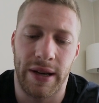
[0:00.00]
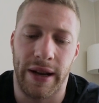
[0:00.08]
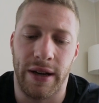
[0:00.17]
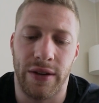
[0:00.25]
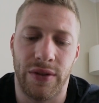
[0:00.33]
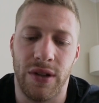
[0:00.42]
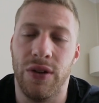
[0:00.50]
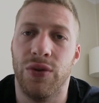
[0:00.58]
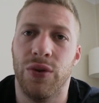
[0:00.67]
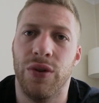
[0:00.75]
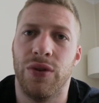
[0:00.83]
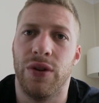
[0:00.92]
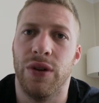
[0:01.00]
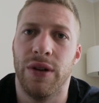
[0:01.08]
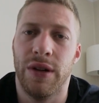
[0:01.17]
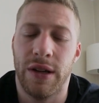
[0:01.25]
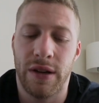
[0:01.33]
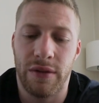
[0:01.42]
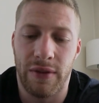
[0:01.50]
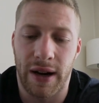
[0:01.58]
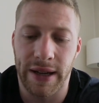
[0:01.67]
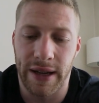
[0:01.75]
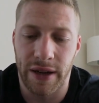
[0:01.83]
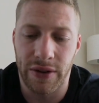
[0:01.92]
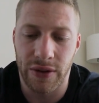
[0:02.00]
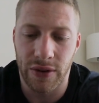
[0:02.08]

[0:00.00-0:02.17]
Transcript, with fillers: denke, dass die gesündeste Variante